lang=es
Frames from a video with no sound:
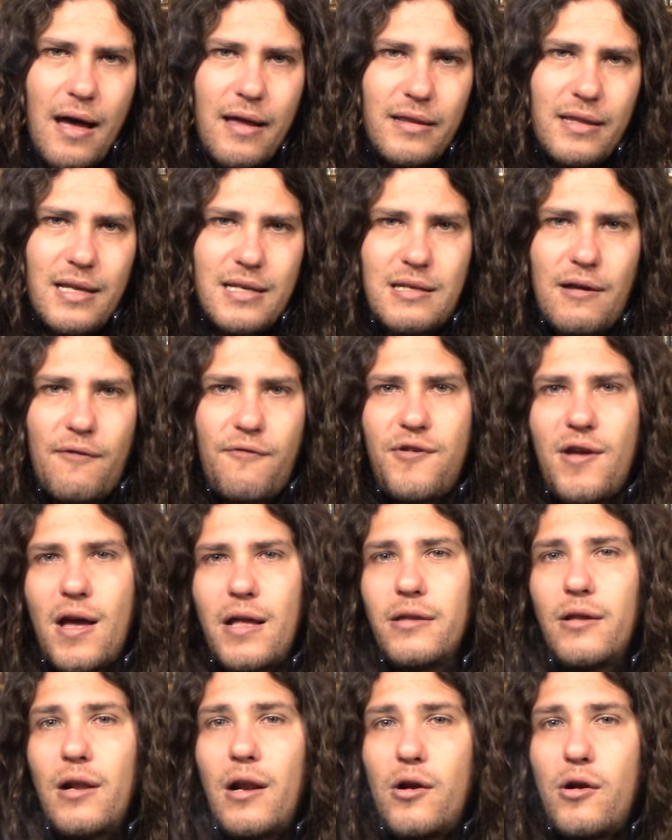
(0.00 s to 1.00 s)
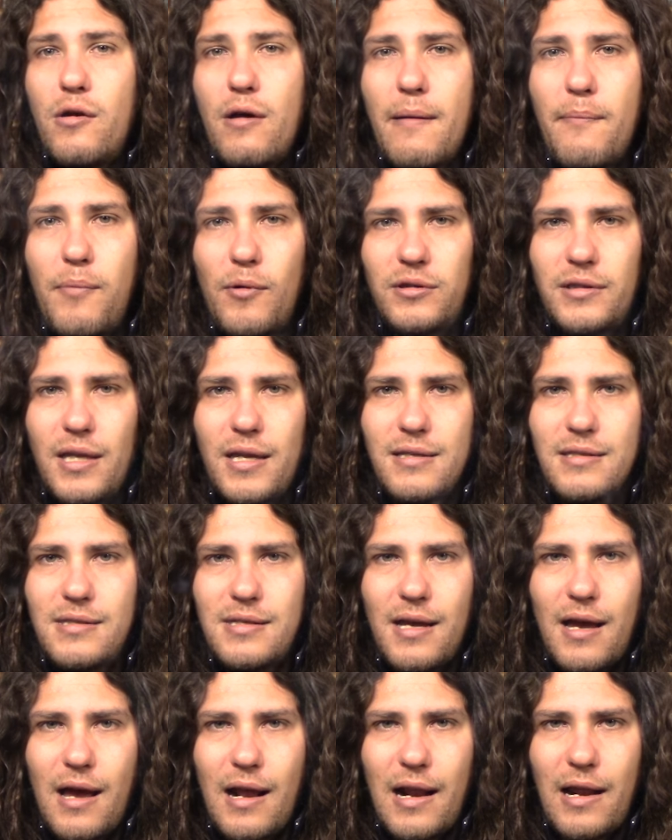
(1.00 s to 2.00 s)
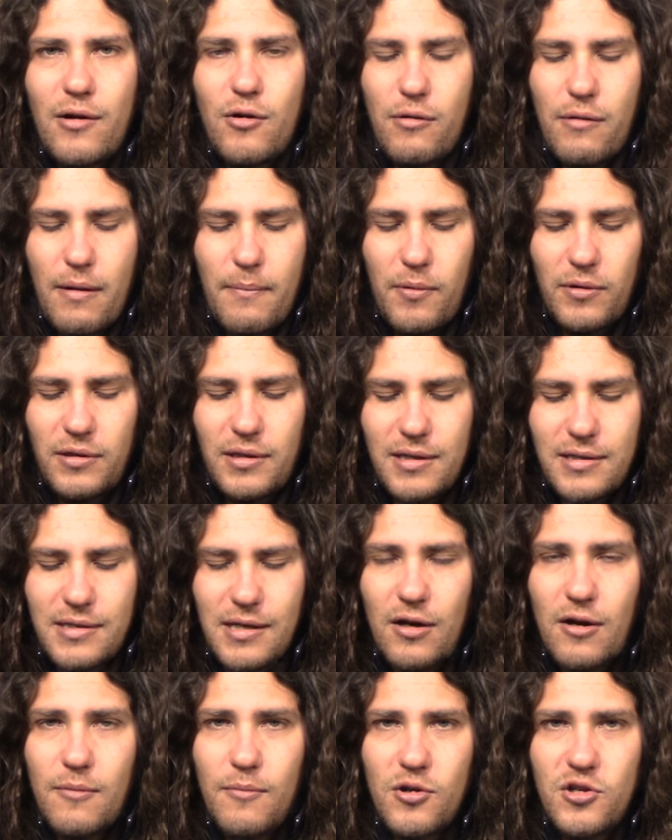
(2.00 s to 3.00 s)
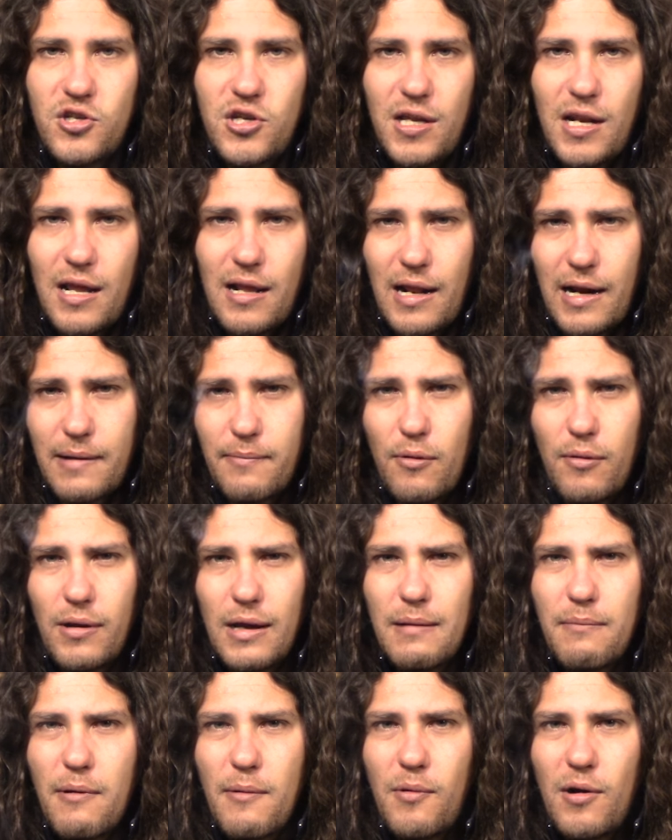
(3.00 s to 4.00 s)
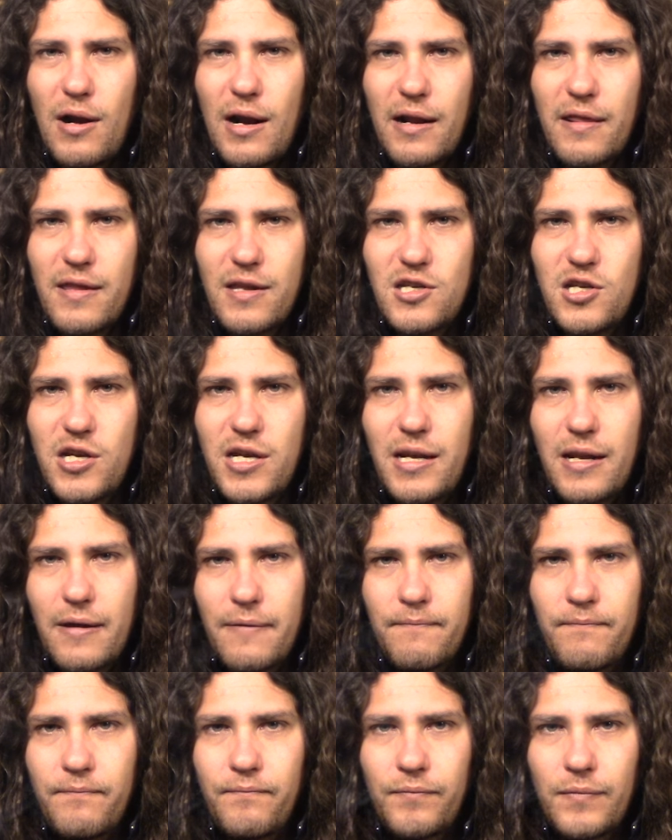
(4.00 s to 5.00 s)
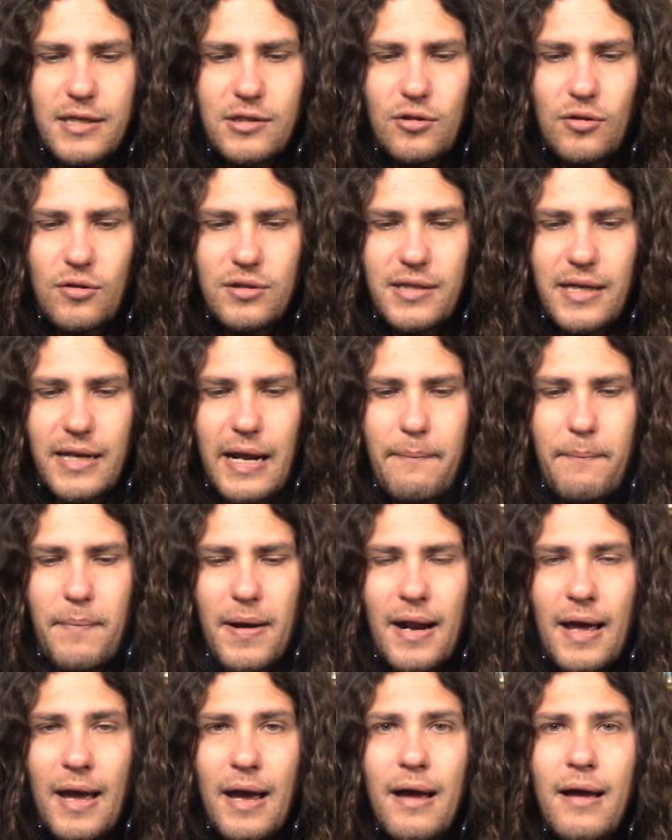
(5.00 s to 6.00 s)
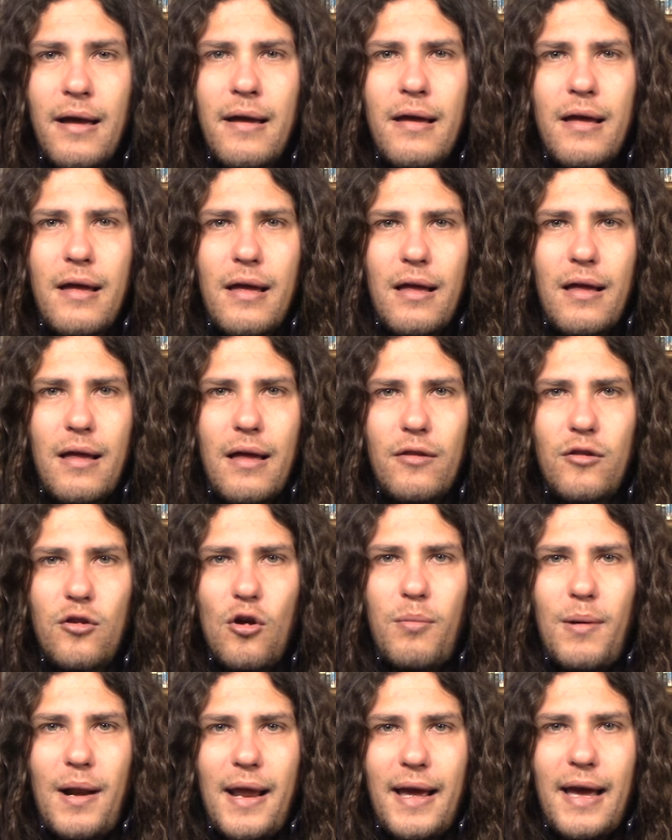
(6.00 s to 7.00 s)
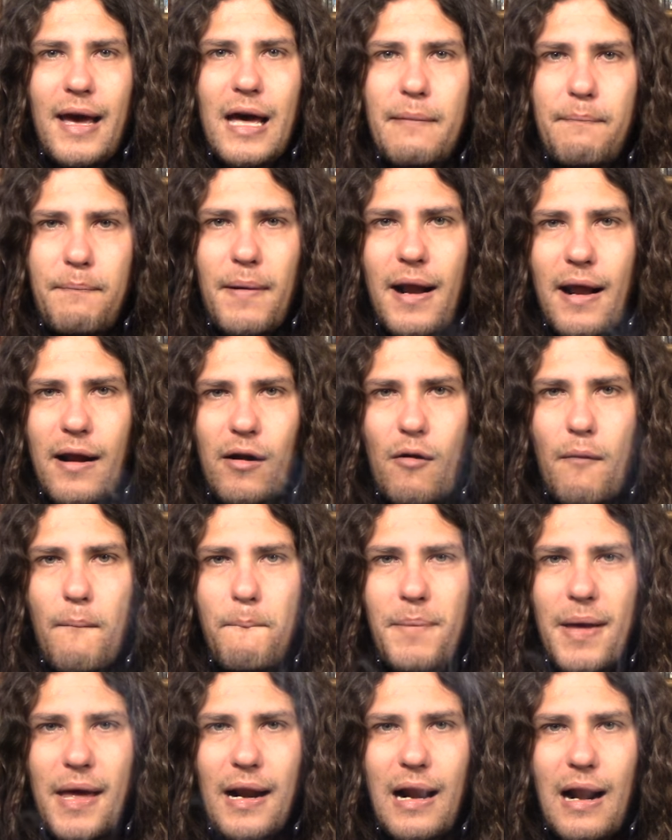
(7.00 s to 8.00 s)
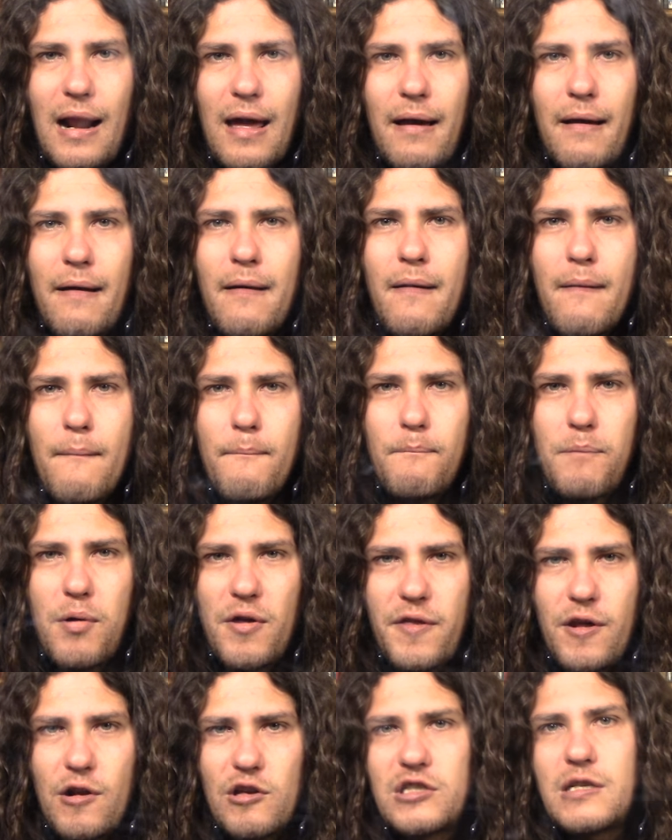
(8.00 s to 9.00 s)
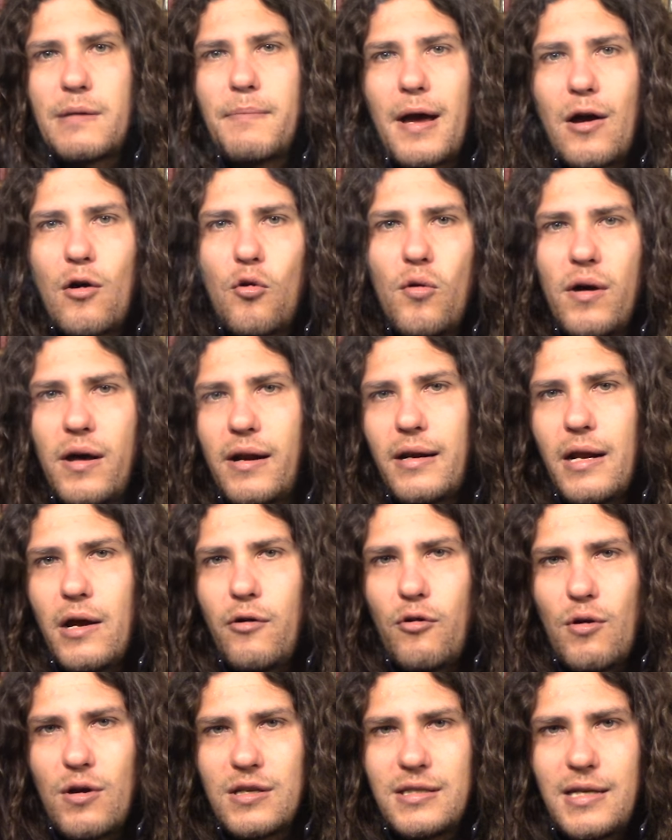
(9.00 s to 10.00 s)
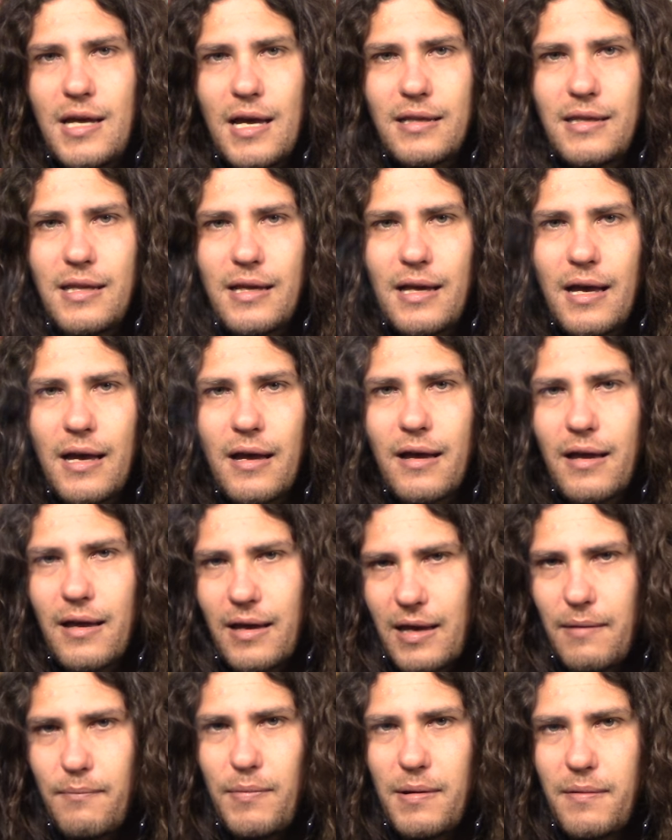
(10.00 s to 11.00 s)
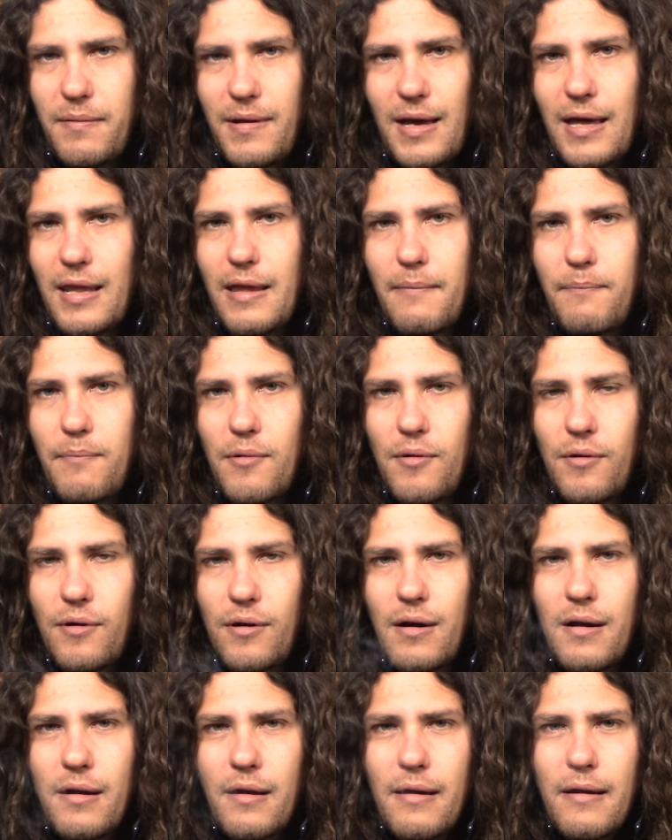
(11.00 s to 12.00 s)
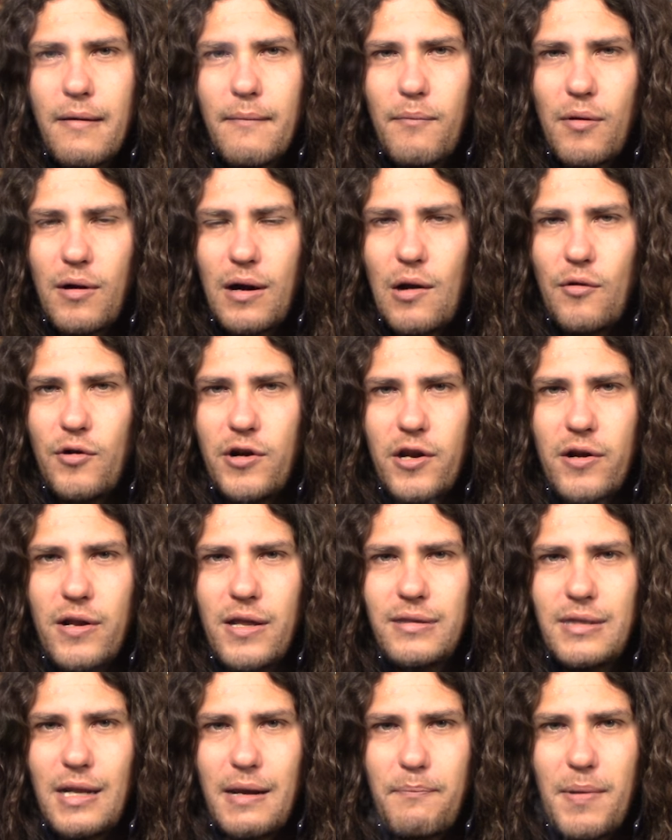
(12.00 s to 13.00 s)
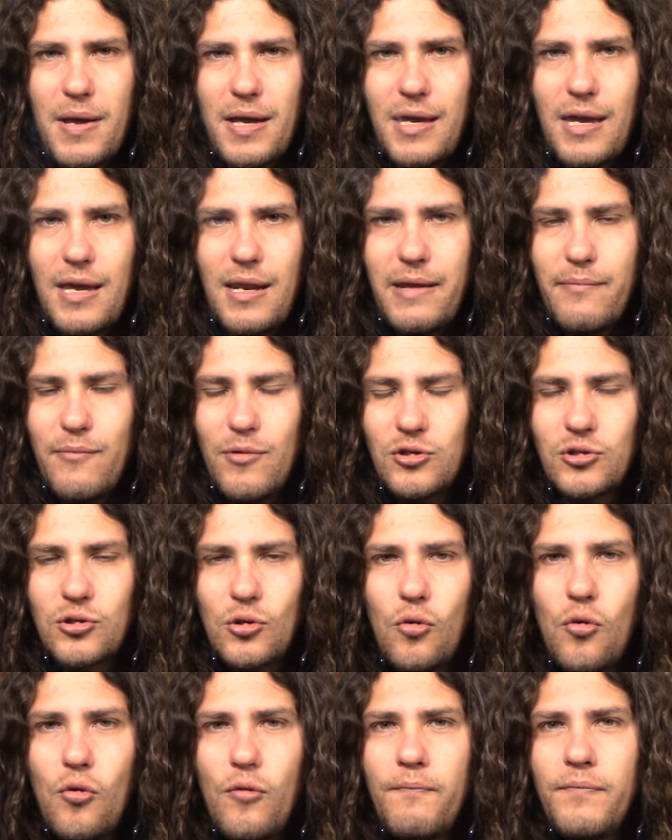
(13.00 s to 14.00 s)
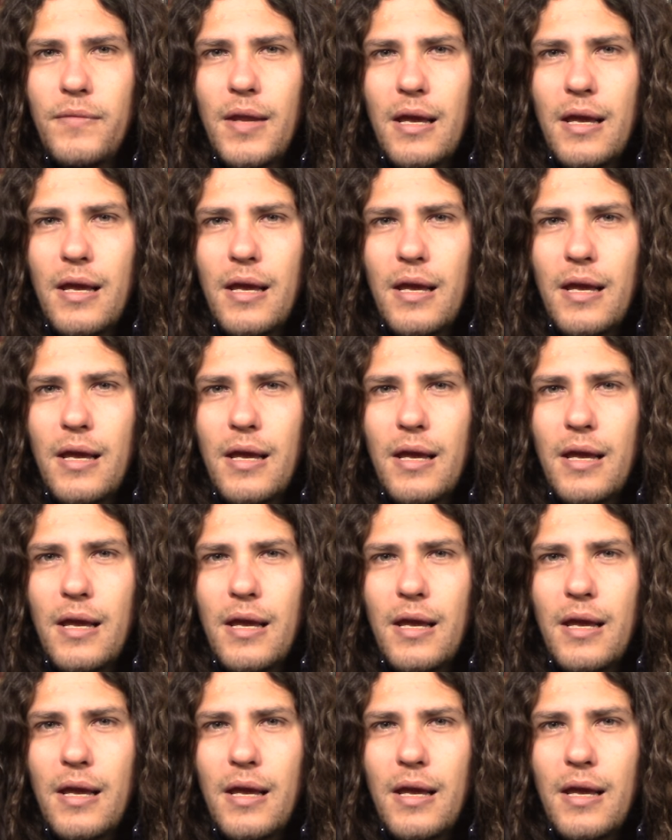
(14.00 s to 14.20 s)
desafiando a la nueva potencia, a la nueva potencia como China, la República Popular de China. Esto será para doblegar, para romper la poderosa mancuerna euroasiática, ejemplificada por, por la unión entre Pekín y Moscú,